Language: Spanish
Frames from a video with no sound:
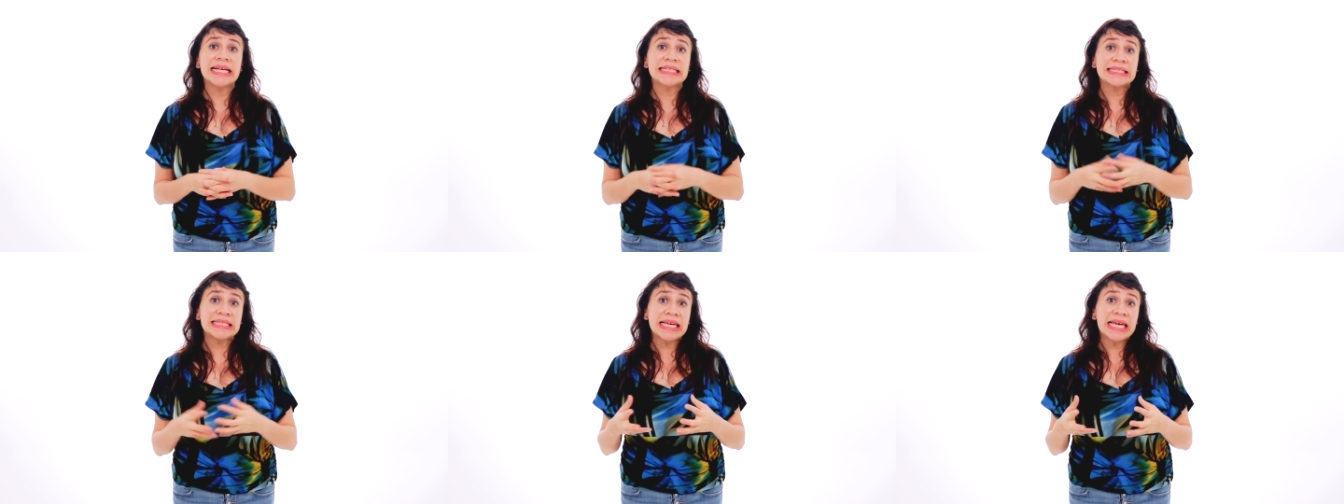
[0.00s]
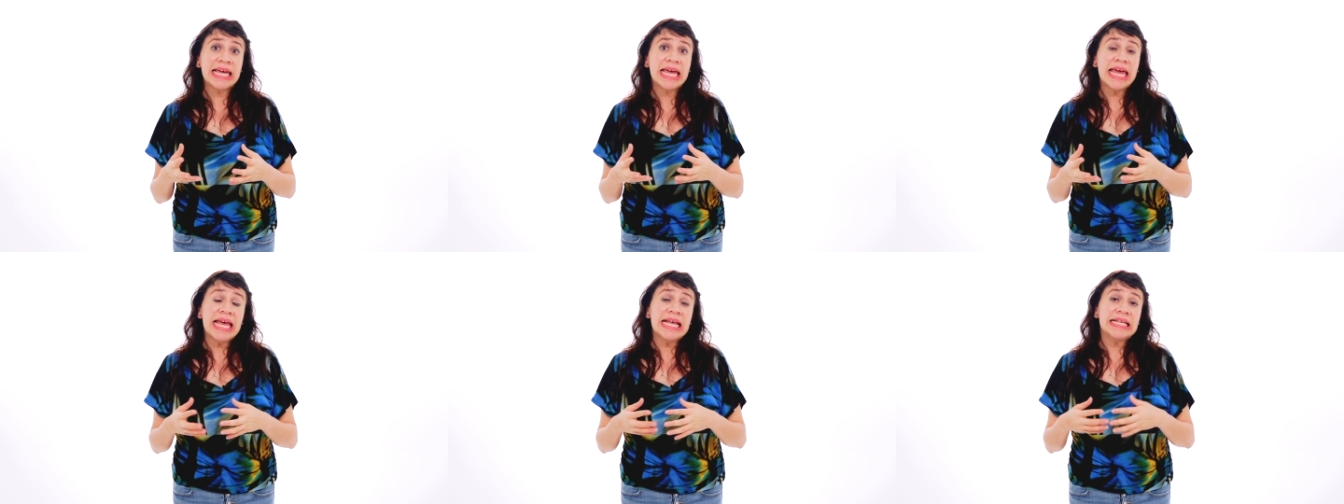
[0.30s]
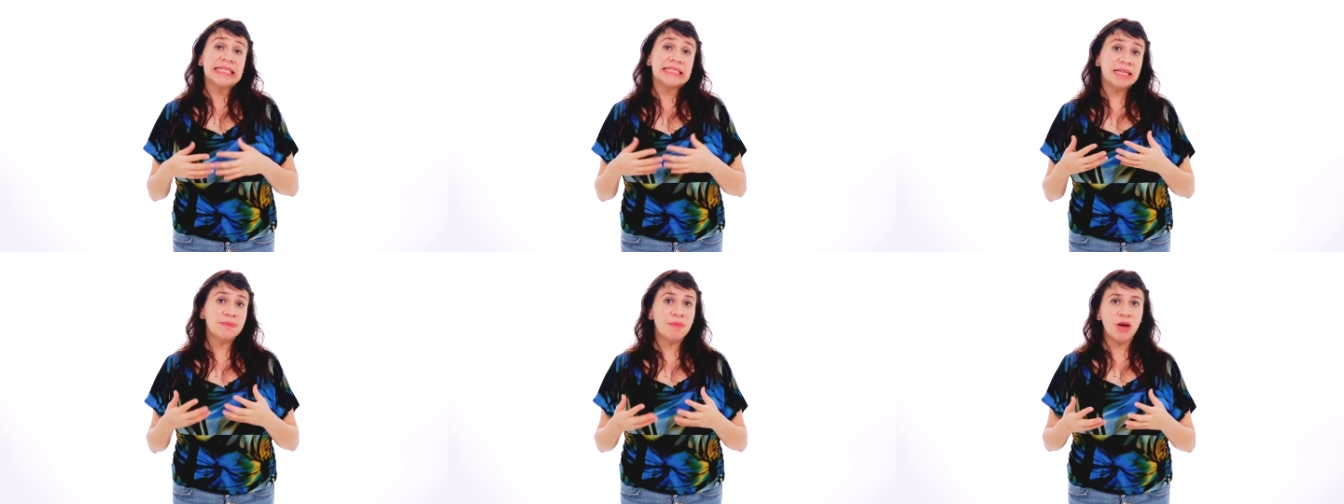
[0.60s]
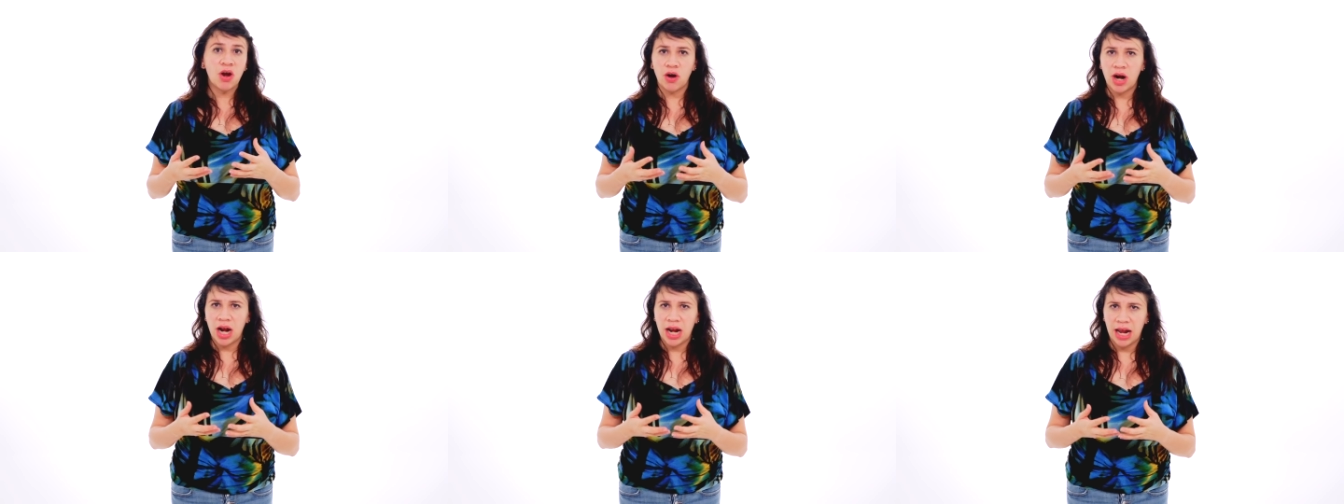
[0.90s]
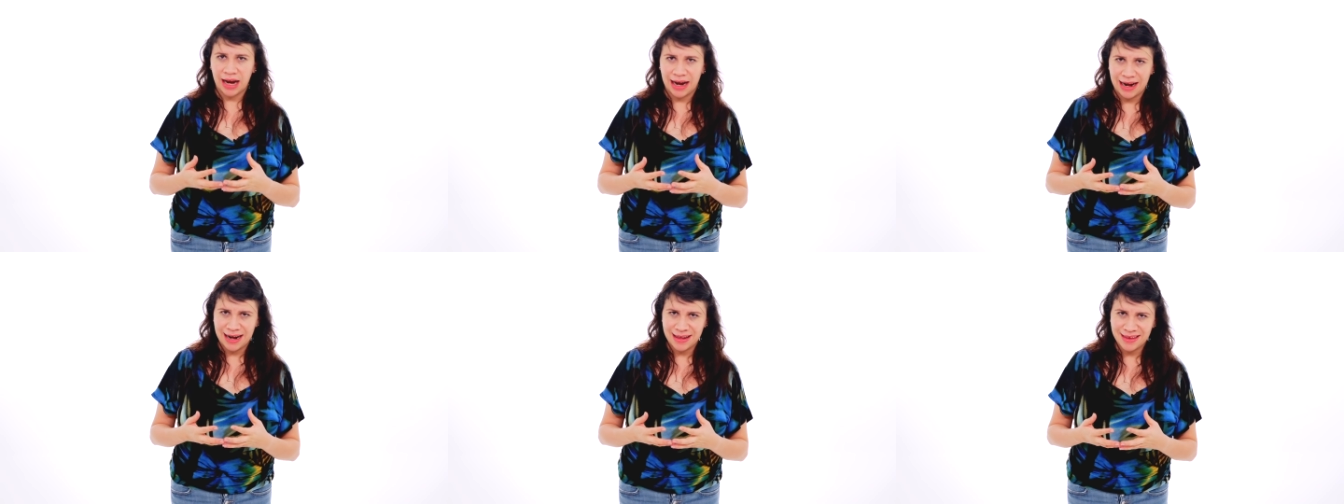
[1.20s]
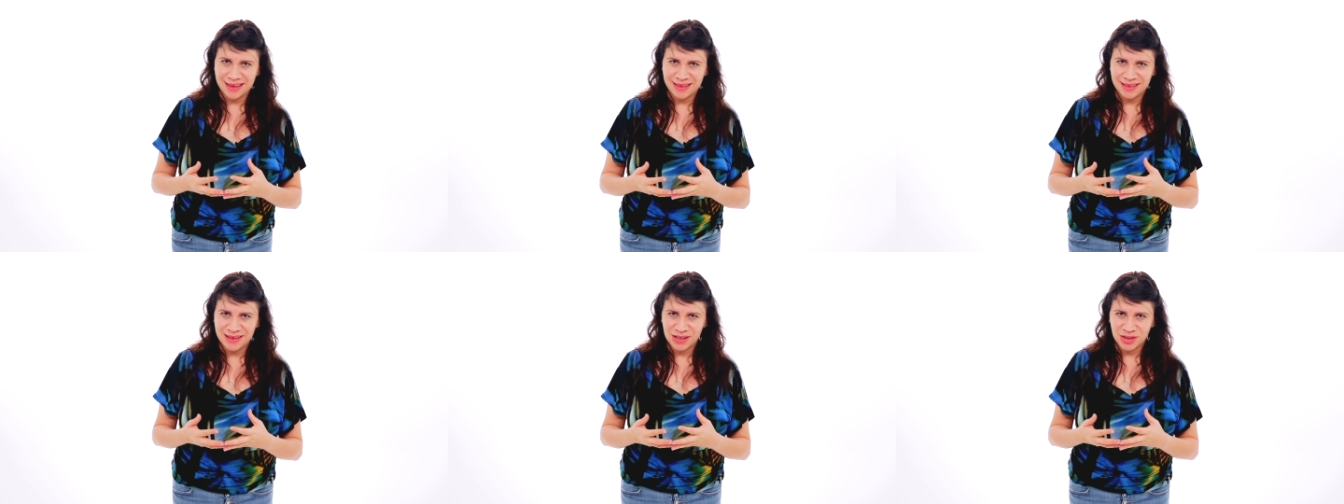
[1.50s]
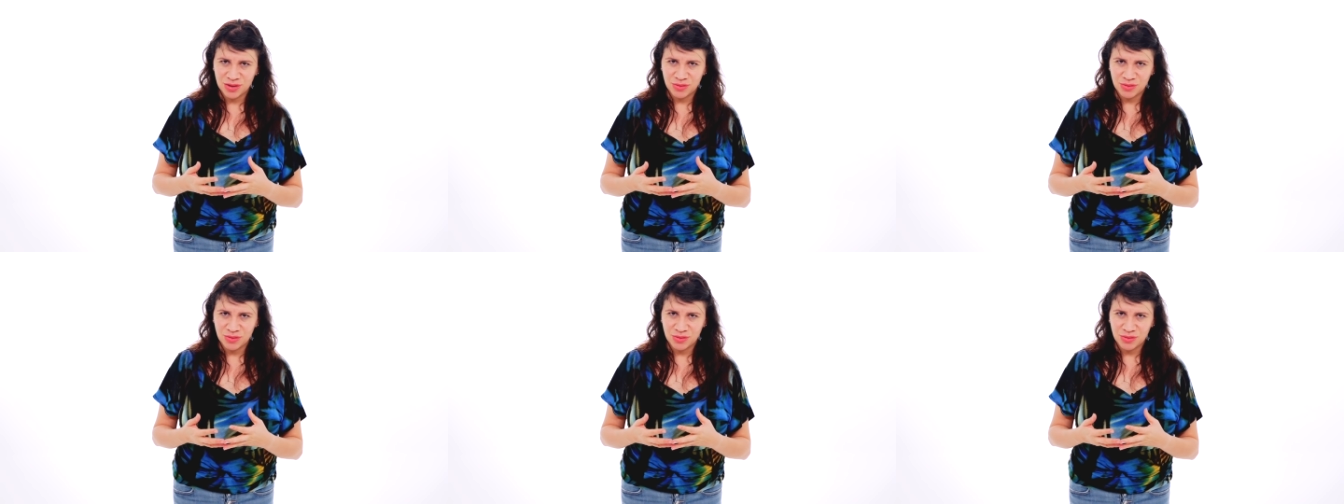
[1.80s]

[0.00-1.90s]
es que sí mejora la calidad del